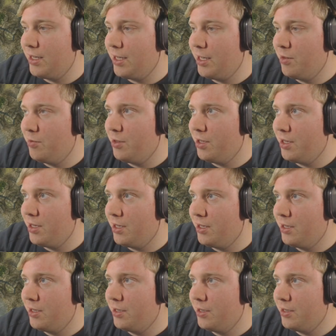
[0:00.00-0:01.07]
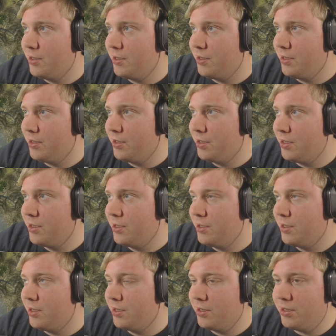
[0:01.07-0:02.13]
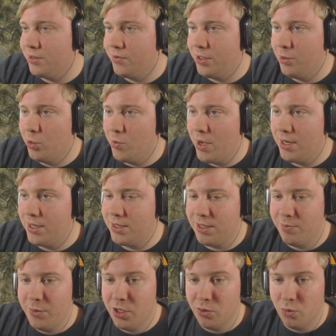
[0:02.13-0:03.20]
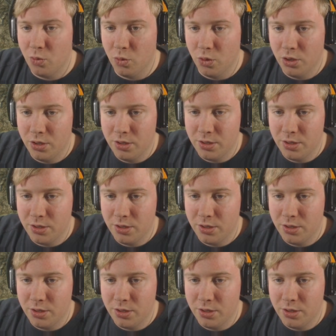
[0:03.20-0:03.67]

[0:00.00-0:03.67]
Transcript: Aber... So, wir nehmen nochmal alles hier mit. Oh.